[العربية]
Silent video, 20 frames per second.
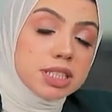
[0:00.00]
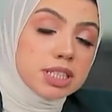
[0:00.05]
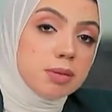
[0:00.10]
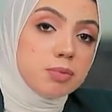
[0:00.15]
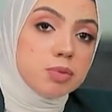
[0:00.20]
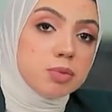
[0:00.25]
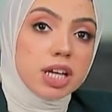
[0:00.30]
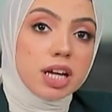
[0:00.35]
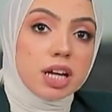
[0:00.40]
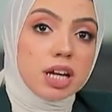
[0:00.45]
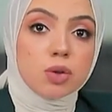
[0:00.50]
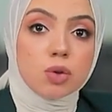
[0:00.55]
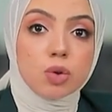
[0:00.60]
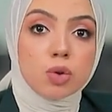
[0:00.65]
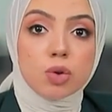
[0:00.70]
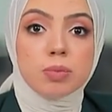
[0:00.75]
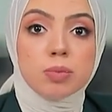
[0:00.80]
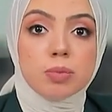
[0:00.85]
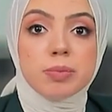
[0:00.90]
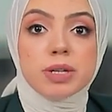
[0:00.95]
مشاهدينا
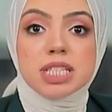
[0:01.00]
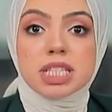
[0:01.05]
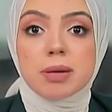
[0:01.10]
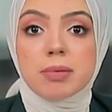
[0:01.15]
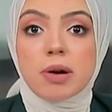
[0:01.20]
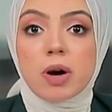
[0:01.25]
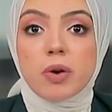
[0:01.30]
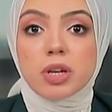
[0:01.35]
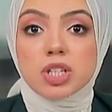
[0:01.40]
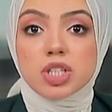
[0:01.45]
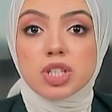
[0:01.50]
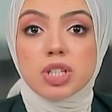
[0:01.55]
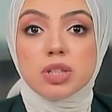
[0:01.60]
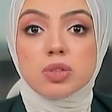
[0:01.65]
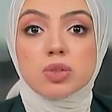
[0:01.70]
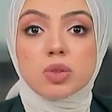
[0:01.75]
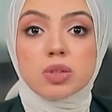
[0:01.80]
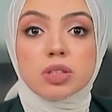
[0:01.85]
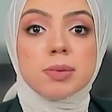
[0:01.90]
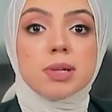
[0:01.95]
يمكن الجدير بالذكر
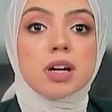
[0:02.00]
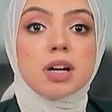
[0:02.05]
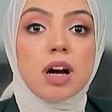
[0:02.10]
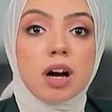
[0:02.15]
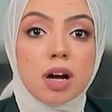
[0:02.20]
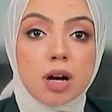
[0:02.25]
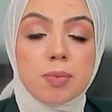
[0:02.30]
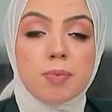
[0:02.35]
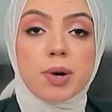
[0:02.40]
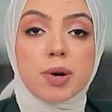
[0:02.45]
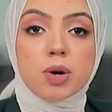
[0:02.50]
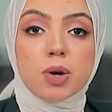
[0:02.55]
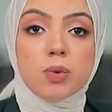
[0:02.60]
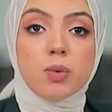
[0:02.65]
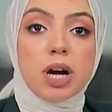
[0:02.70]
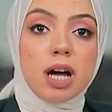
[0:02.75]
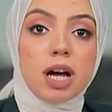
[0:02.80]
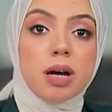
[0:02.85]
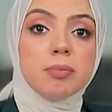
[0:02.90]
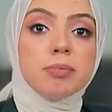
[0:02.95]
ان قمه المناخ
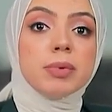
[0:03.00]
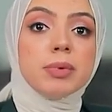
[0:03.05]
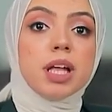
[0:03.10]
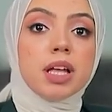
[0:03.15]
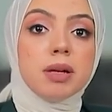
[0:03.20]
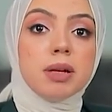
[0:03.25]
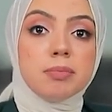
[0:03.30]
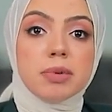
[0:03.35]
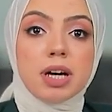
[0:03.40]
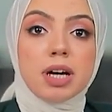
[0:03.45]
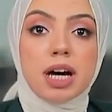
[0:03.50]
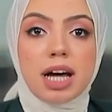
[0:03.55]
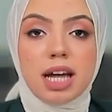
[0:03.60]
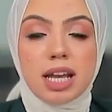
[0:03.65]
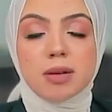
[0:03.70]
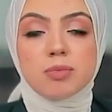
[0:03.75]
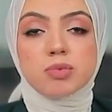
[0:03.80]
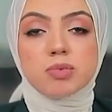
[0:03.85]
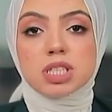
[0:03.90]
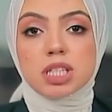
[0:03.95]
كوب
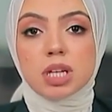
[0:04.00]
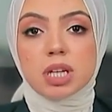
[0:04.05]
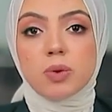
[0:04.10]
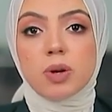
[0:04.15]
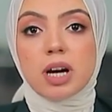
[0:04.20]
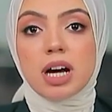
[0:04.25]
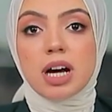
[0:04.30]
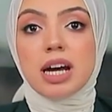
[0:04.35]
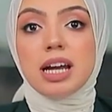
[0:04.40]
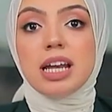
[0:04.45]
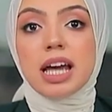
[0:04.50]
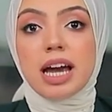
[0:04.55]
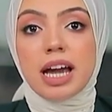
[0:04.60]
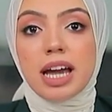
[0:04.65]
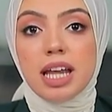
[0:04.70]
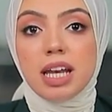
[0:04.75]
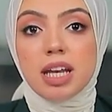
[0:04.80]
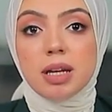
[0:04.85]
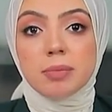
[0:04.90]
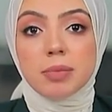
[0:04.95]
27 تعتبر
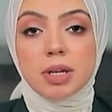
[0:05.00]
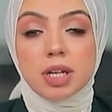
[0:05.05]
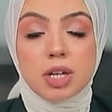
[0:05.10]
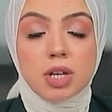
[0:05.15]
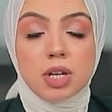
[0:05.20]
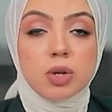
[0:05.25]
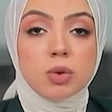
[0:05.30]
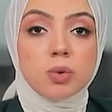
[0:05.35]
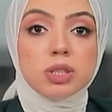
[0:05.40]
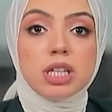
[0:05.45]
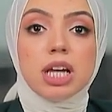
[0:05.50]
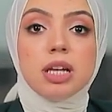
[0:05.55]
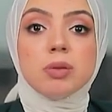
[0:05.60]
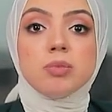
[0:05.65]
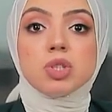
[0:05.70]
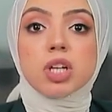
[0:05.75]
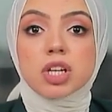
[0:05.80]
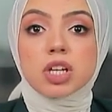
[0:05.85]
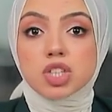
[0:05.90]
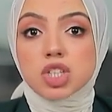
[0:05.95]
اكبر واهم قمه
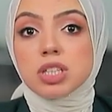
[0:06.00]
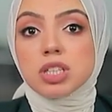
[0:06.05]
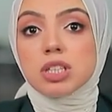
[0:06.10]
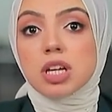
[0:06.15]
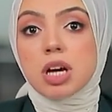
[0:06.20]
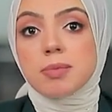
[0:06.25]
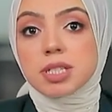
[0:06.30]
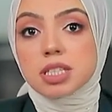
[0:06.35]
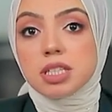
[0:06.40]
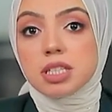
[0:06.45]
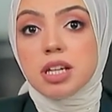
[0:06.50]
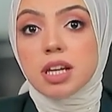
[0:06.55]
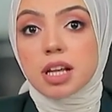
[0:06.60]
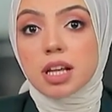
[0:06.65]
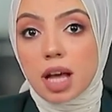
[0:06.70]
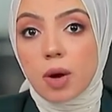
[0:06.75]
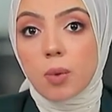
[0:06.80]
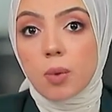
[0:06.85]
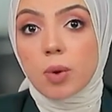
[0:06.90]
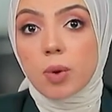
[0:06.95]
على مستوى
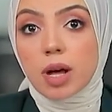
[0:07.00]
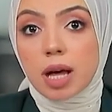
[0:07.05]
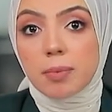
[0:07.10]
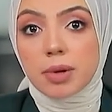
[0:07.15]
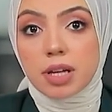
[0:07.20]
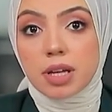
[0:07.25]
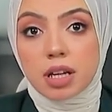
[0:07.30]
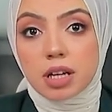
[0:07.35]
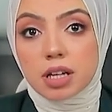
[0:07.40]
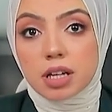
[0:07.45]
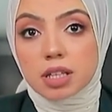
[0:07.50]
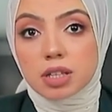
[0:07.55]
العالم